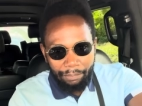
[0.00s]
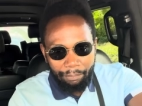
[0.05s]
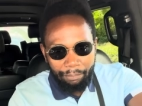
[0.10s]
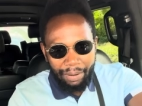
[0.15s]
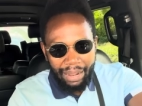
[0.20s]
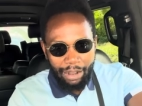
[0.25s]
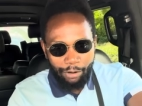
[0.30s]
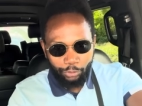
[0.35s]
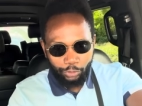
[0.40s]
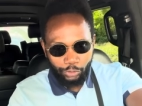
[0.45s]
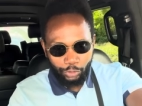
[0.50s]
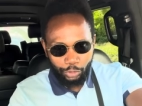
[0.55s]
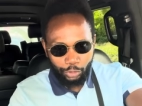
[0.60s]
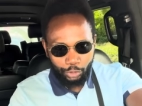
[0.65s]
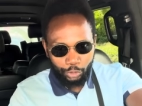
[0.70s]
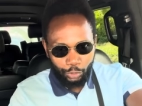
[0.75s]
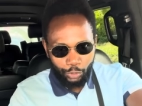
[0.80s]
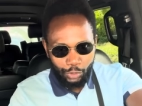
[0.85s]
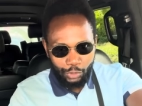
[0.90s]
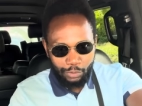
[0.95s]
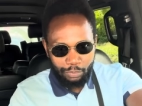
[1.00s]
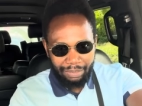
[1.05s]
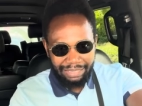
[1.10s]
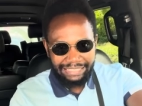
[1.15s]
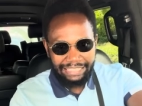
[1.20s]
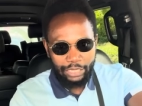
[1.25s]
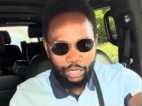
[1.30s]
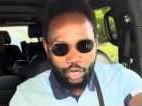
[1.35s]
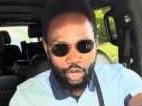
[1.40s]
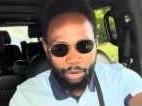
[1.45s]
par autre chose, parce
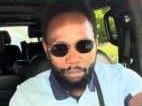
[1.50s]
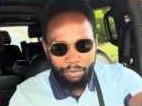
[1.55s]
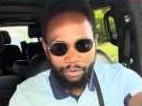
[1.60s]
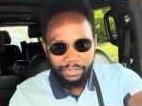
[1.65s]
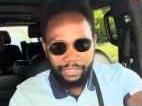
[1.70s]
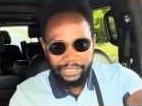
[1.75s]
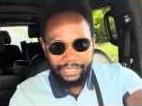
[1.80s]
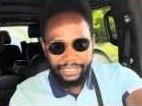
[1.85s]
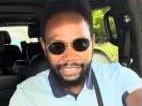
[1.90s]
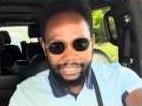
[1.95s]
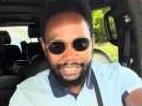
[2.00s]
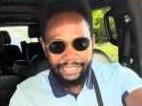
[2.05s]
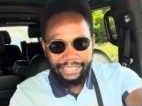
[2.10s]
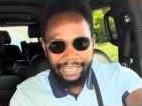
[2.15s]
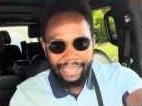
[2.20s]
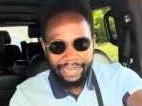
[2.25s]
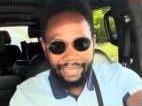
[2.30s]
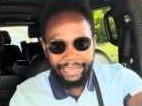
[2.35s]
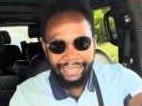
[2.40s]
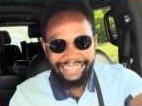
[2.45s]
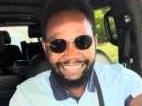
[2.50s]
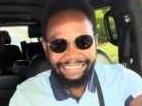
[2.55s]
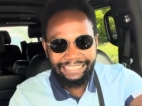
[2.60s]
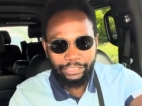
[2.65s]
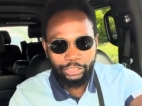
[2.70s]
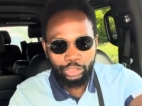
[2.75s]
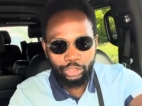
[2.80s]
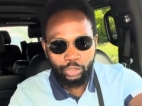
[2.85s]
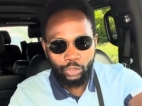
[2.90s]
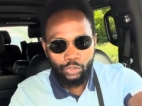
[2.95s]
que comme on dit, il n'y a qu'une seule
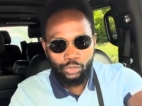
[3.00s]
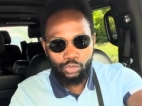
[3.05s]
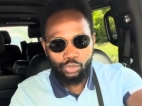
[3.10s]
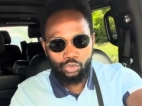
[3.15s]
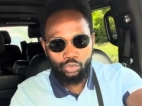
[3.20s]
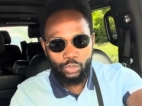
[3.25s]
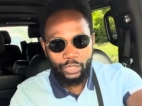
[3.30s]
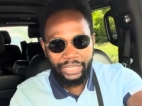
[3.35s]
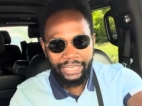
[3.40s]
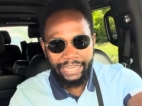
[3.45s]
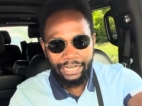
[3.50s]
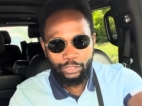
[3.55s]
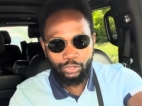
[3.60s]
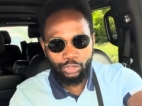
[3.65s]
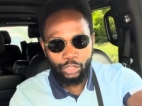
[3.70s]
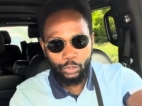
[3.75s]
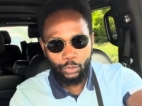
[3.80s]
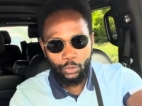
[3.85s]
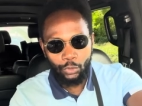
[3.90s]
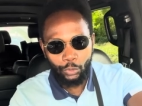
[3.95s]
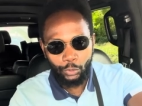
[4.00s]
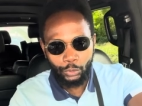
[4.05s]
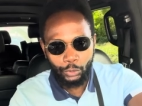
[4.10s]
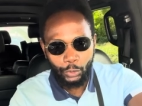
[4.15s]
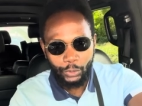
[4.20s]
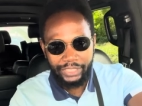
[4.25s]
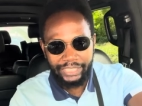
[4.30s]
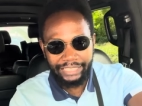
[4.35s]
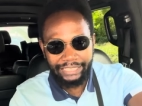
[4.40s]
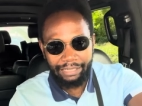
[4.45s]
chose sur laquelle tu as le
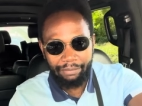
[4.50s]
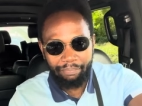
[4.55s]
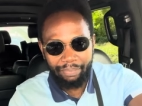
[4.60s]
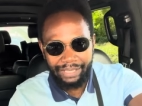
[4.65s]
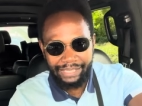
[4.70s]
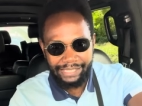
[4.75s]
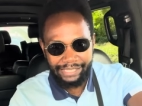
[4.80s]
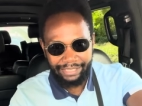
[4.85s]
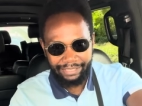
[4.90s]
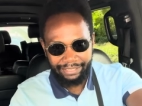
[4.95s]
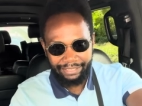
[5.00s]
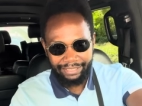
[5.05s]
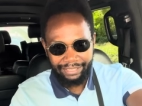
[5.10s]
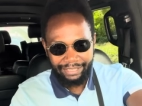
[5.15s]
contrôle, c'est ta pensée